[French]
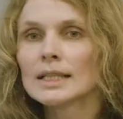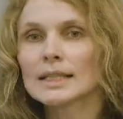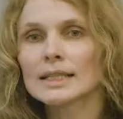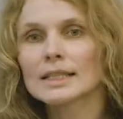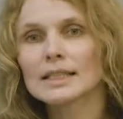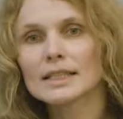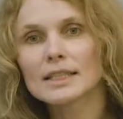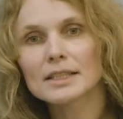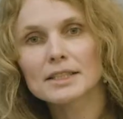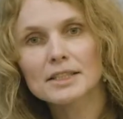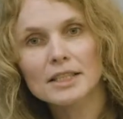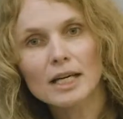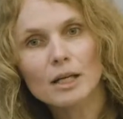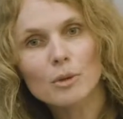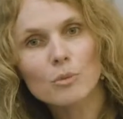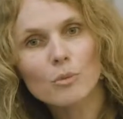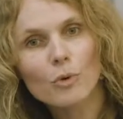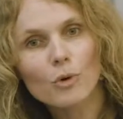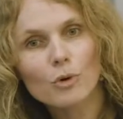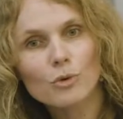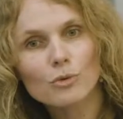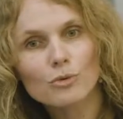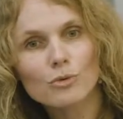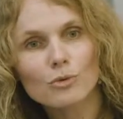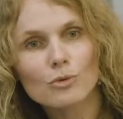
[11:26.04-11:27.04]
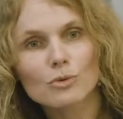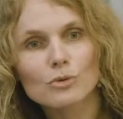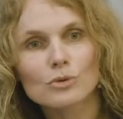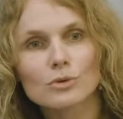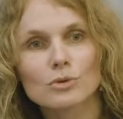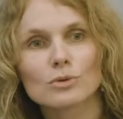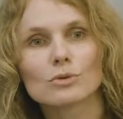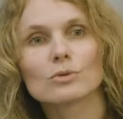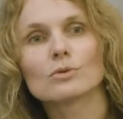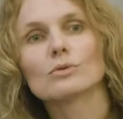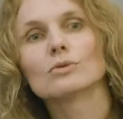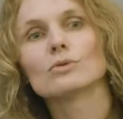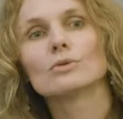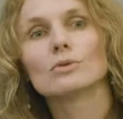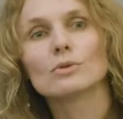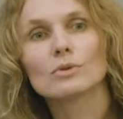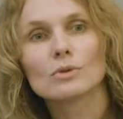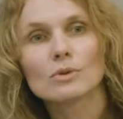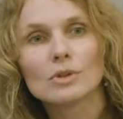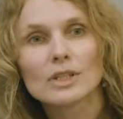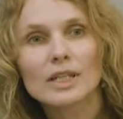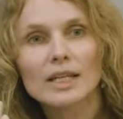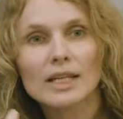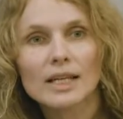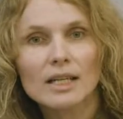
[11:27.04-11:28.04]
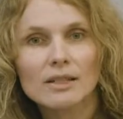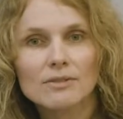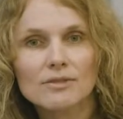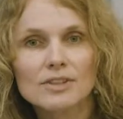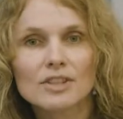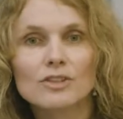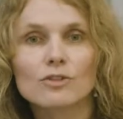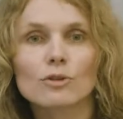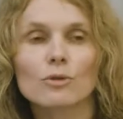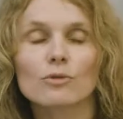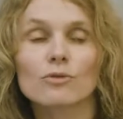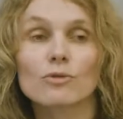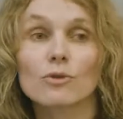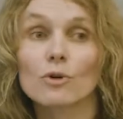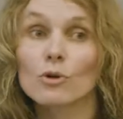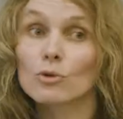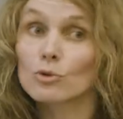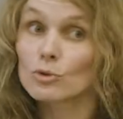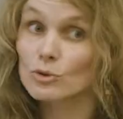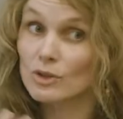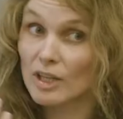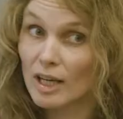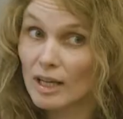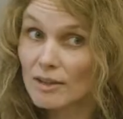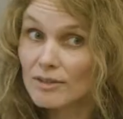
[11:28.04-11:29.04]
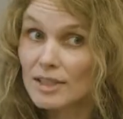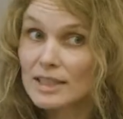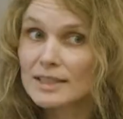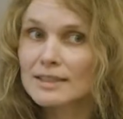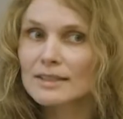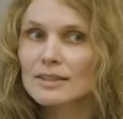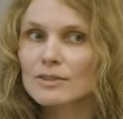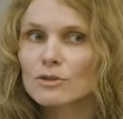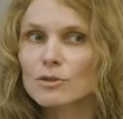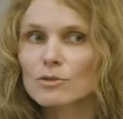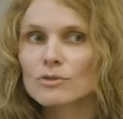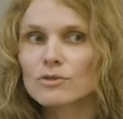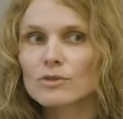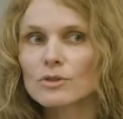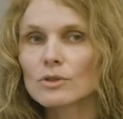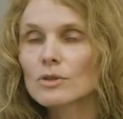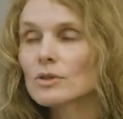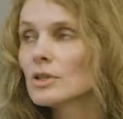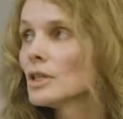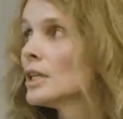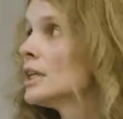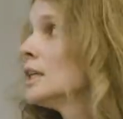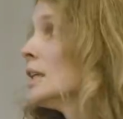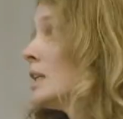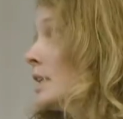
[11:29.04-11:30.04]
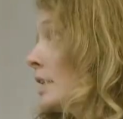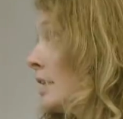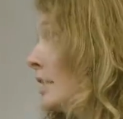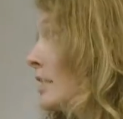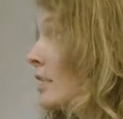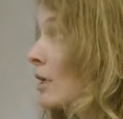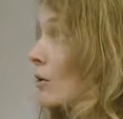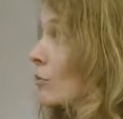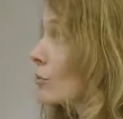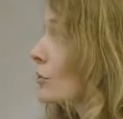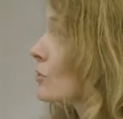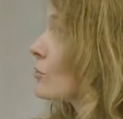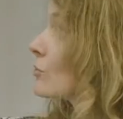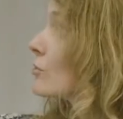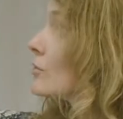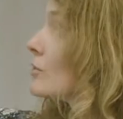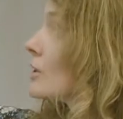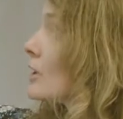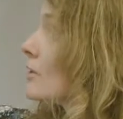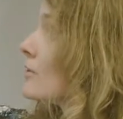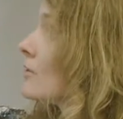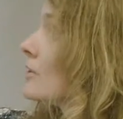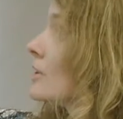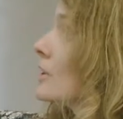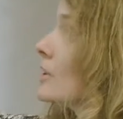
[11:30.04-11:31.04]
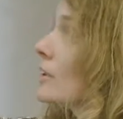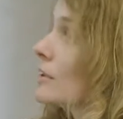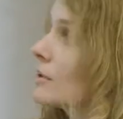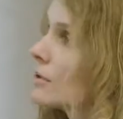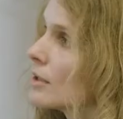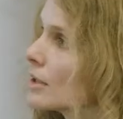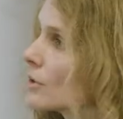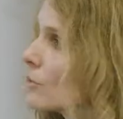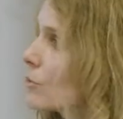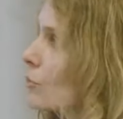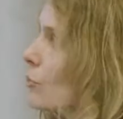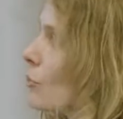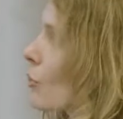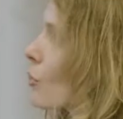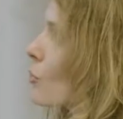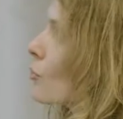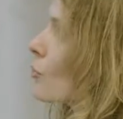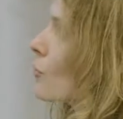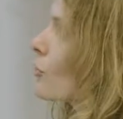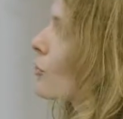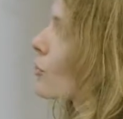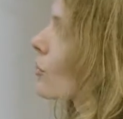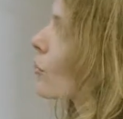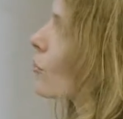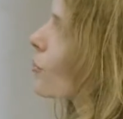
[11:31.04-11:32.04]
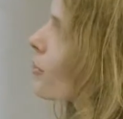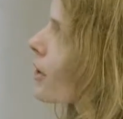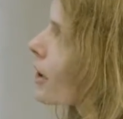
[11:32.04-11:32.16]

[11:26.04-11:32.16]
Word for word: et également donc les rêves des enfants, le travail des enfants. Et là on est tout à fait là-dedans puisqu'on